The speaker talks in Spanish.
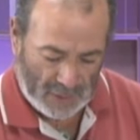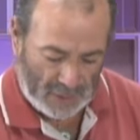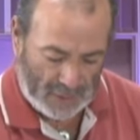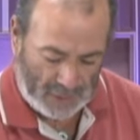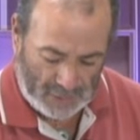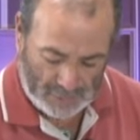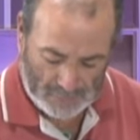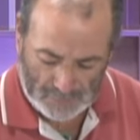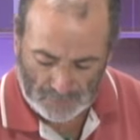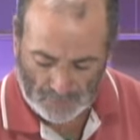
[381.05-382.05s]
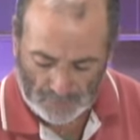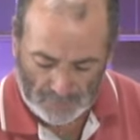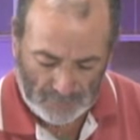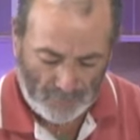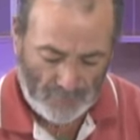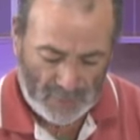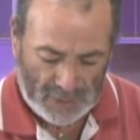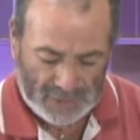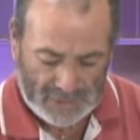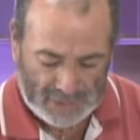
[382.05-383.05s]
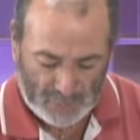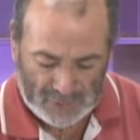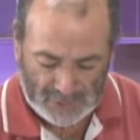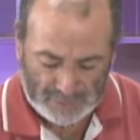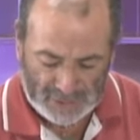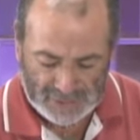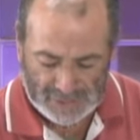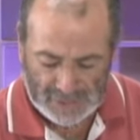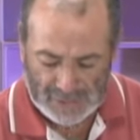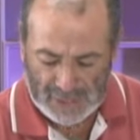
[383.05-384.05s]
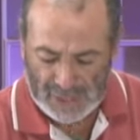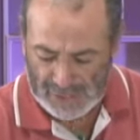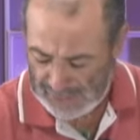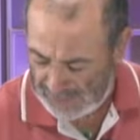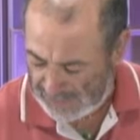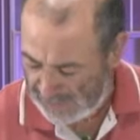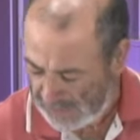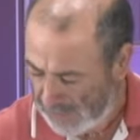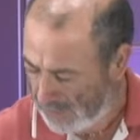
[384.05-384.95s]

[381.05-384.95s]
aquí, esta nuestra pieza central y esa,